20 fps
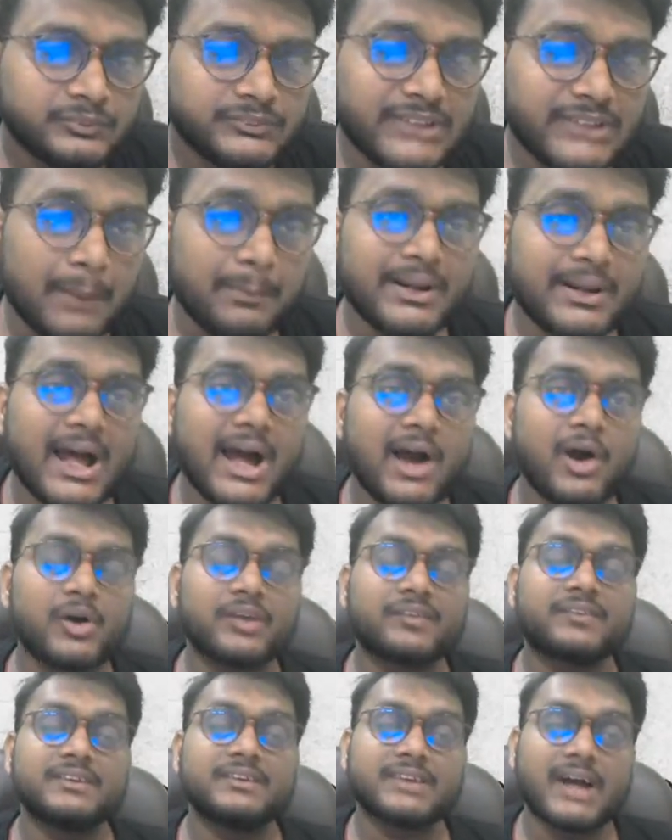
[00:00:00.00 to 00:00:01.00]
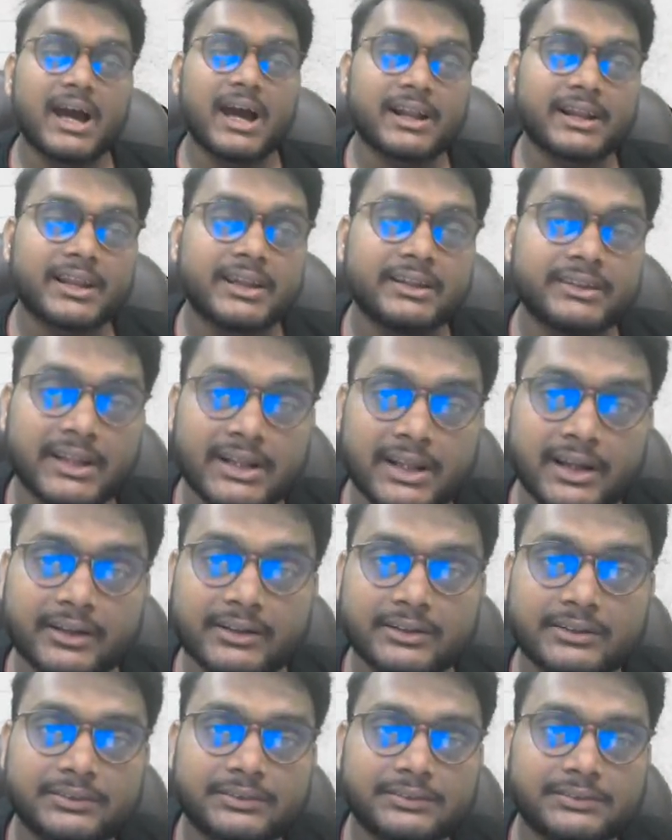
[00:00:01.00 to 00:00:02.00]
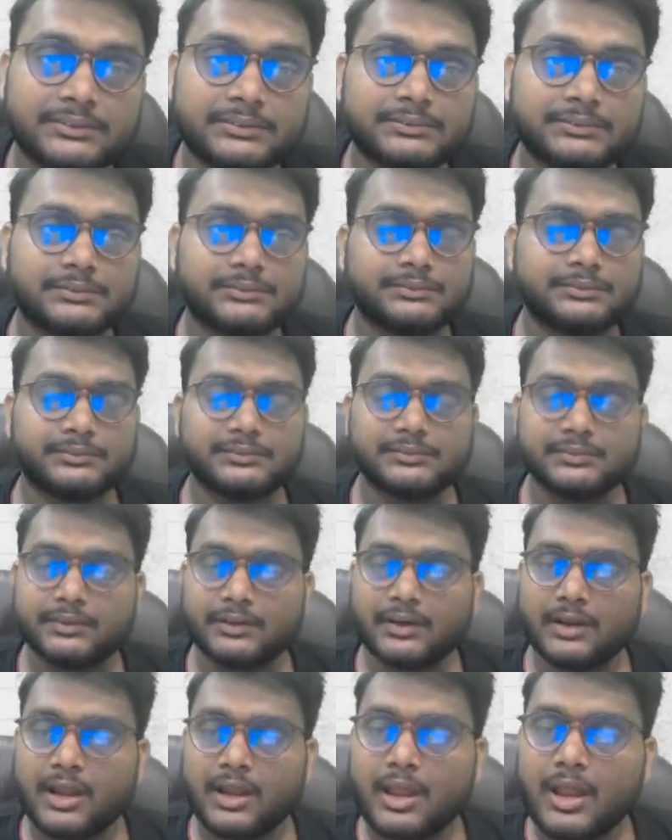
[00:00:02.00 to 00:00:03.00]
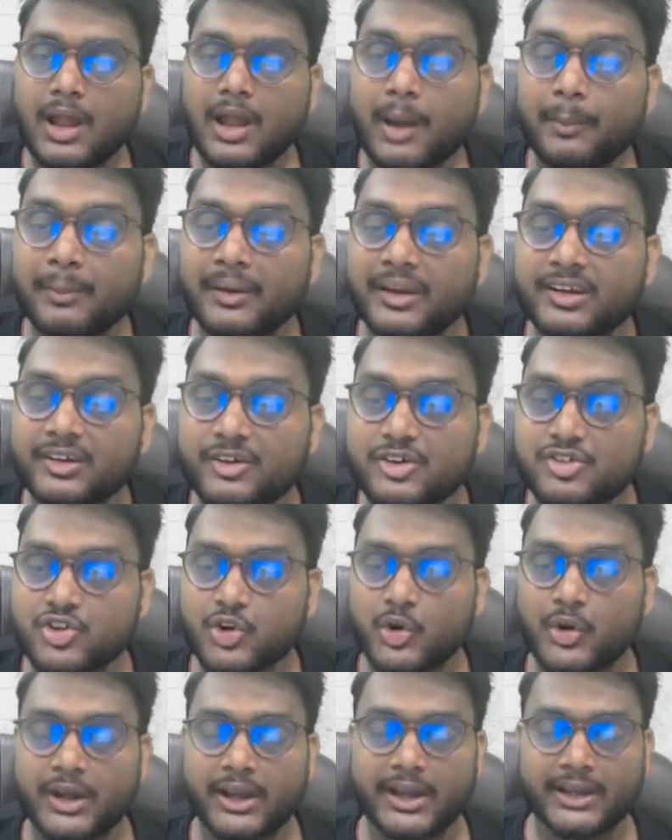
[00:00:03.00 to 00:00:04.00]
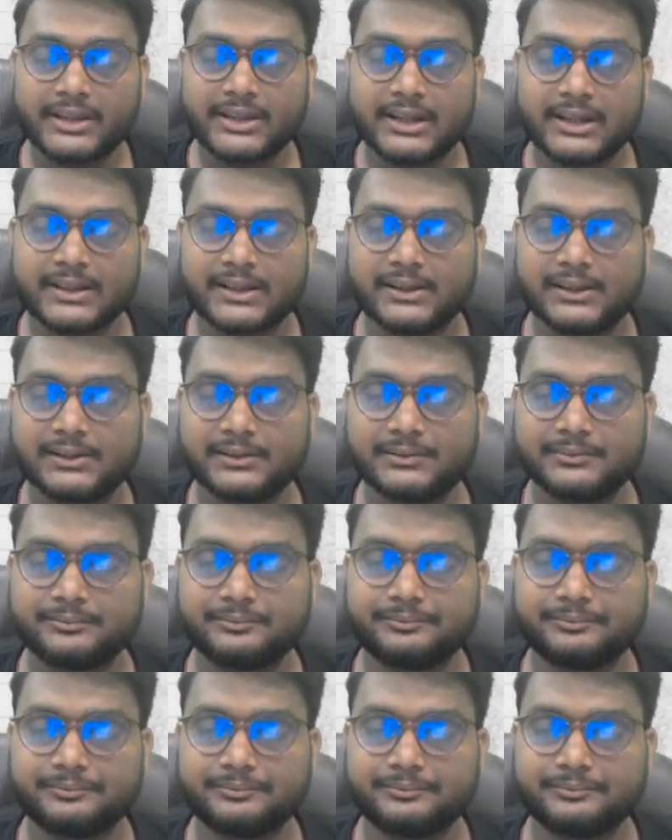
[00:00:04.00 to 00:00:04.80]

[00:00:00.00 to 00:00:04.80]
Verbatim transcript: तबला और सितार के जनक अमीर खुसरो कहे जाते हैं